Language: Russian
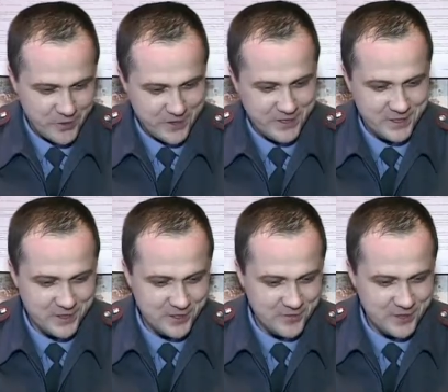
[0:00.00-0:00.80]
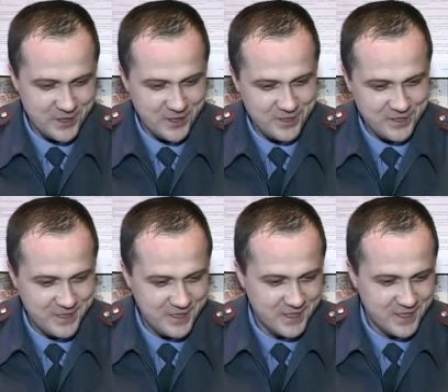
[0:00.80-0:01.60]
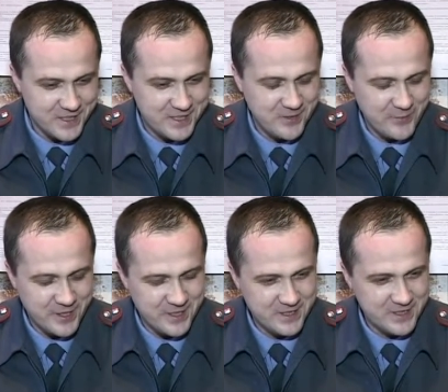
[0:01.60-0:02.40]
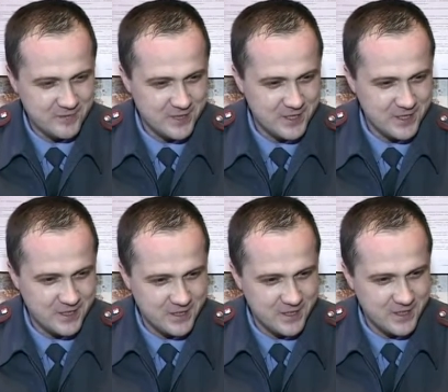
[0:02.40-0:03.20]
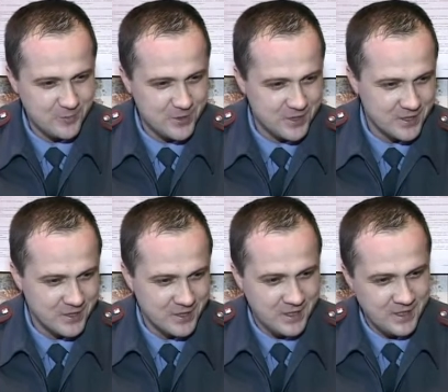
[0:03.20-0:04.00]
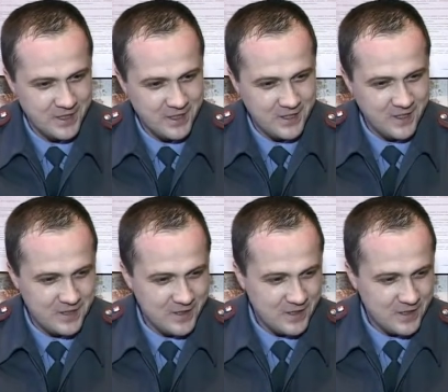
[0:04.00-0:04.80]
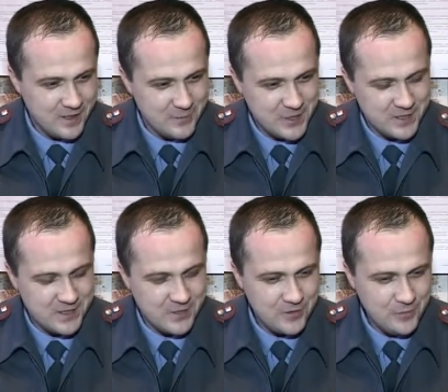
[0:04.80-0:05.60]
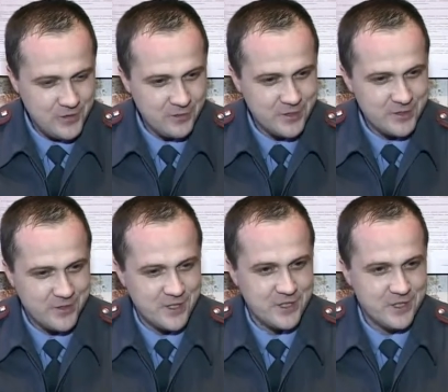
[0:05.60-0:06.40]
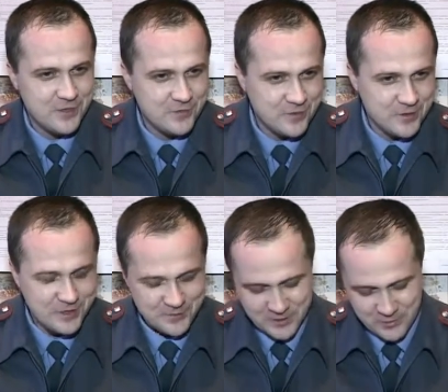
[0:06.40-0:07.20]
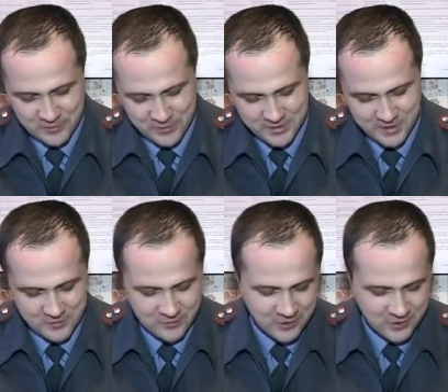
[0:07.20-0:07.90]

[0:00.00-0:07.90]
Практически в течение недели каждый день приходилось выезжать на кладбище общаться с людьми, в результате чего, чем запомнилось данное